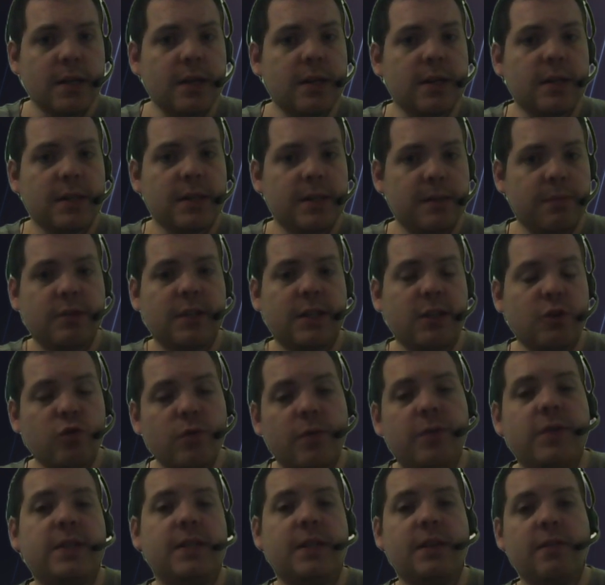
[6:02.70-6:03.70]
c'est pour ça que je
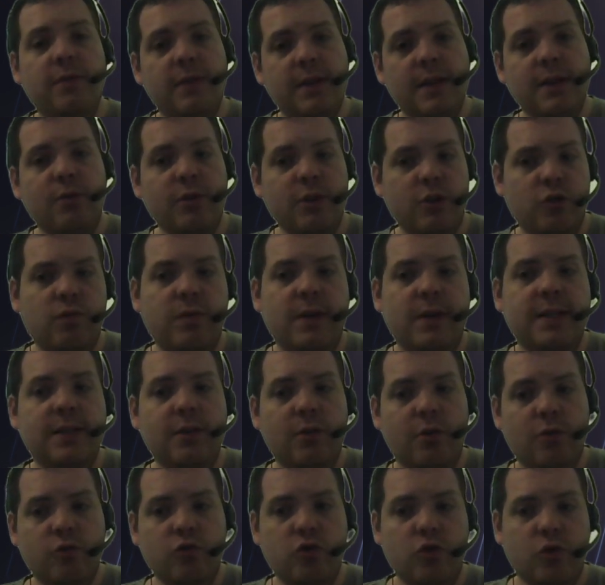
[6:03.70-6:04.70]
vous fais cette vidéo et que je vous la
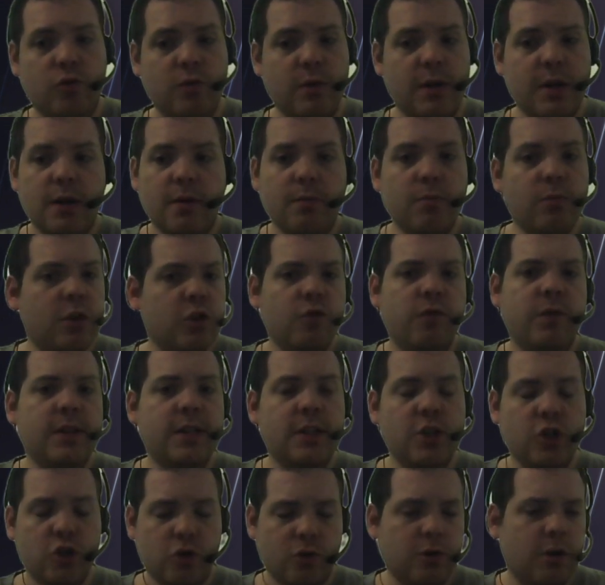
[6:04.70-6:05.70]
sors aujourd'hui. Moi, je vois
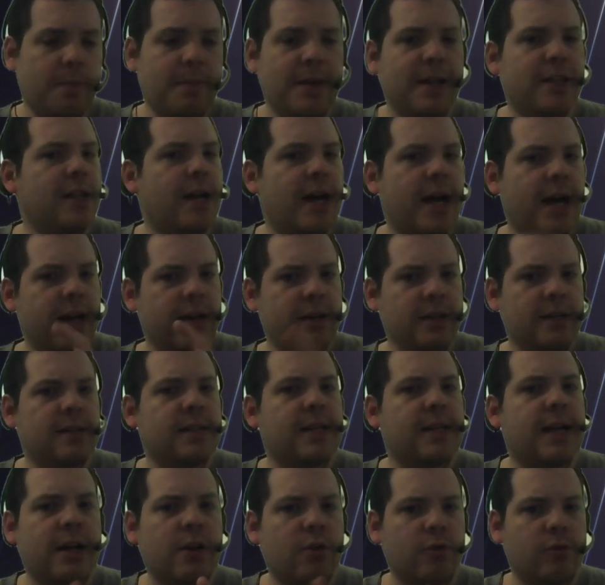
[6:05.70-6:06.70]
des gens comme Anna,
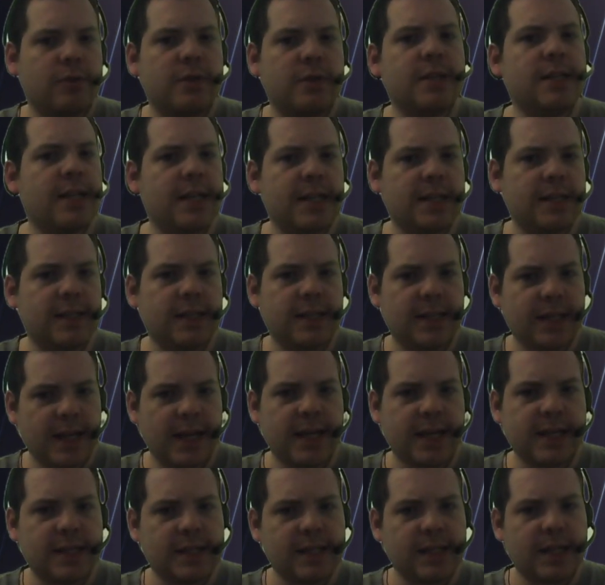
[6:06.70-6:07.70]
Lisa, Clotilde, etc.,
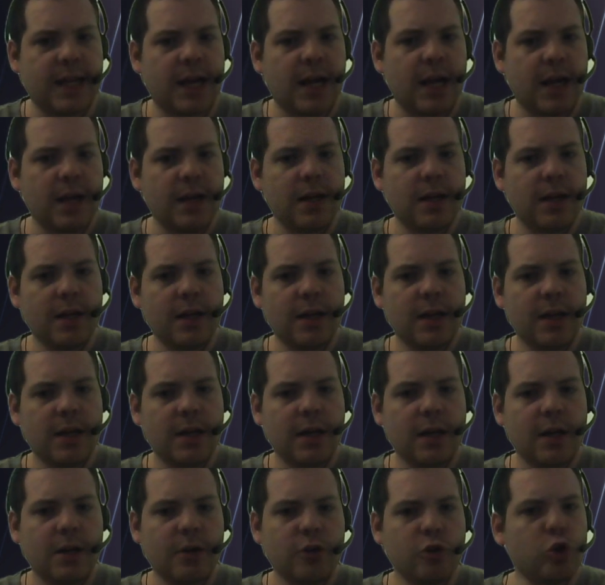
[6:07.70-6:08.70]
etc.
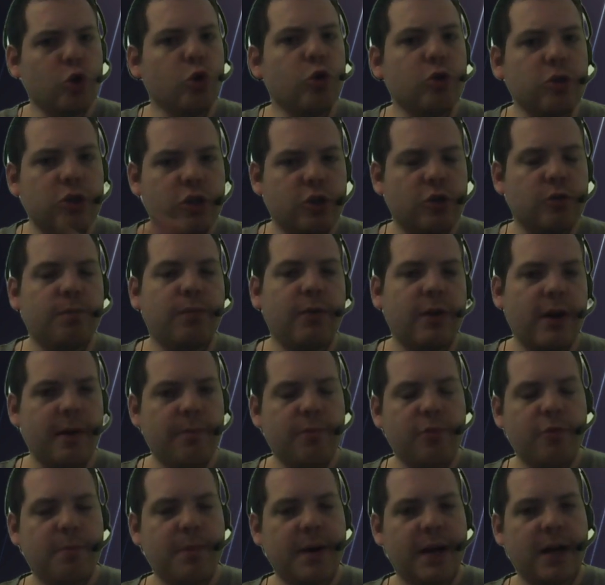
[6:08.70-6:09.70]
Tous, pour la
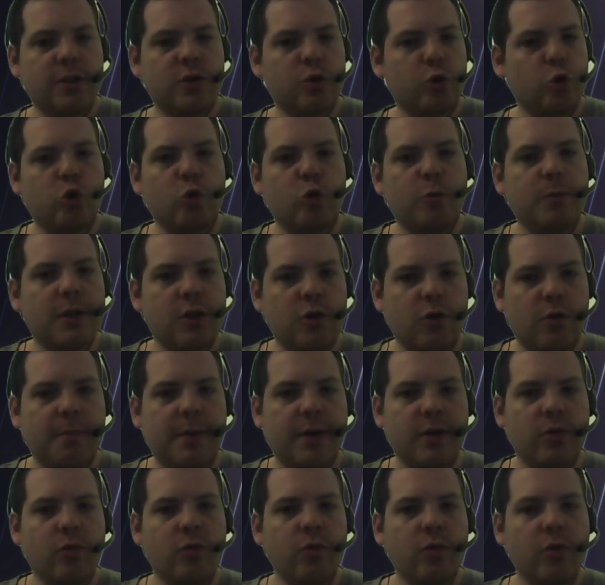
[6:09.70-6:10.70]
plupart, sont tombés dans le
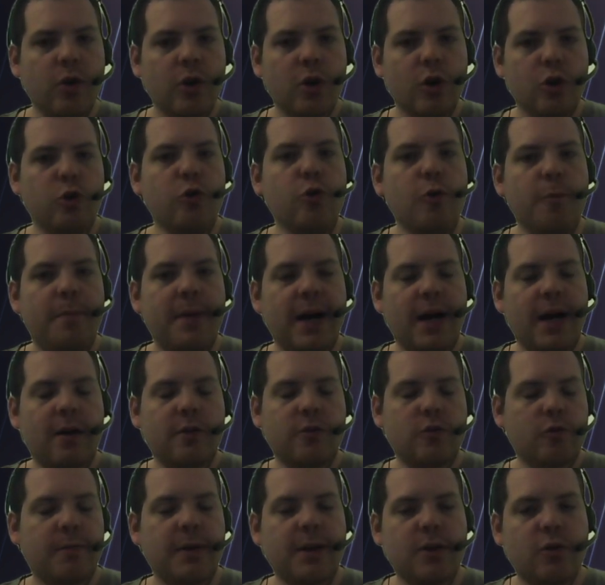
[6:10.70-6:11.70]
panneau. De part,
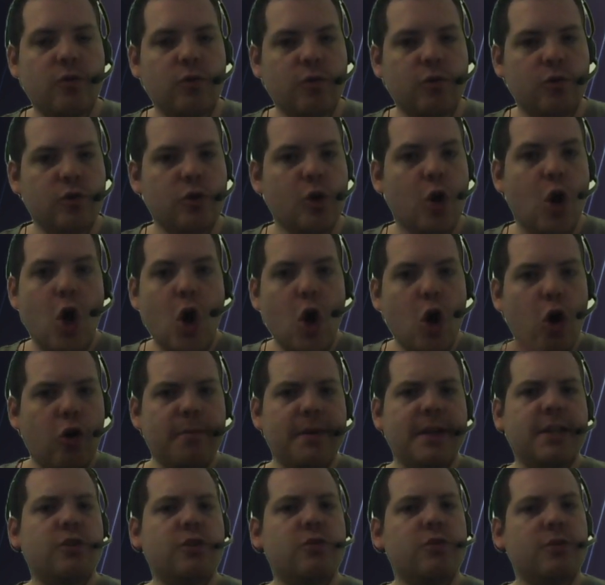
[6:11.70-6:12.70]
ce qu'on m'accuse. On
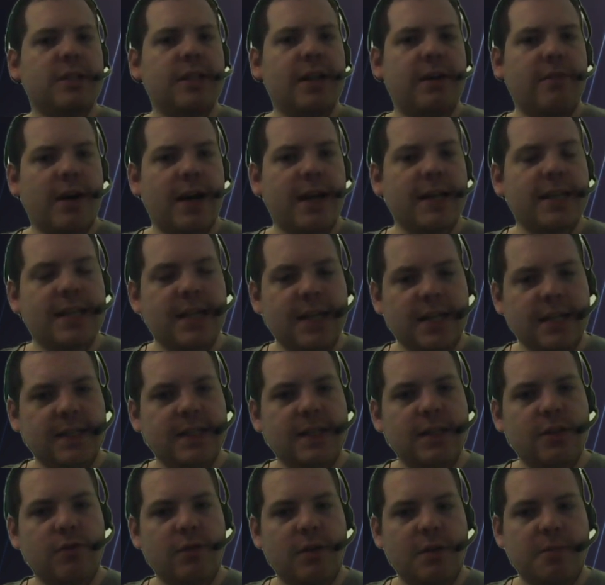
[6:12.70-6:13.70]
m'accuse d'avoir hacké un
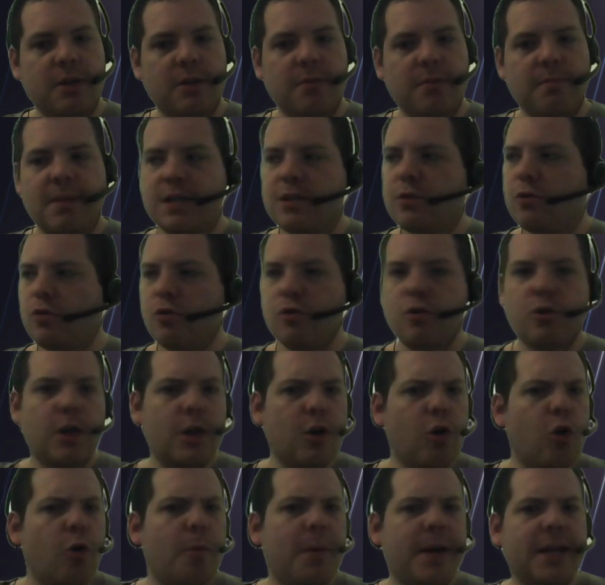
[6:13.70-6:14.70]
site web et une base de
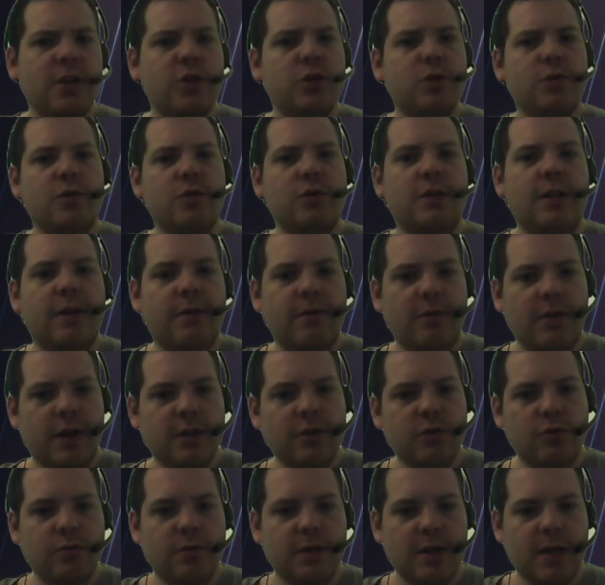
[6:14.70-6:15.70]
données. On m'accuse d'avoir
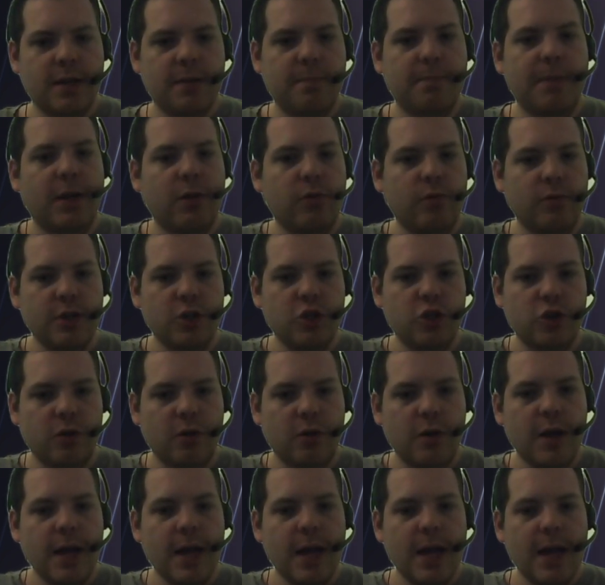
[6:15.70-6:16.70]
insulté pardon, des
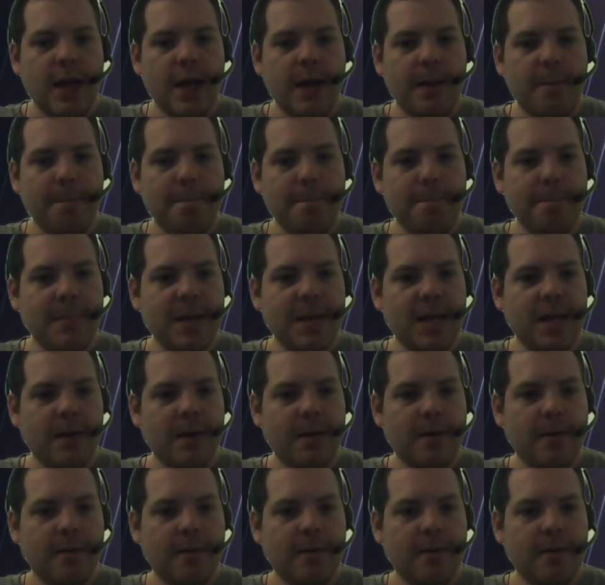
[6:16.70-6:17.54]
gens. Mais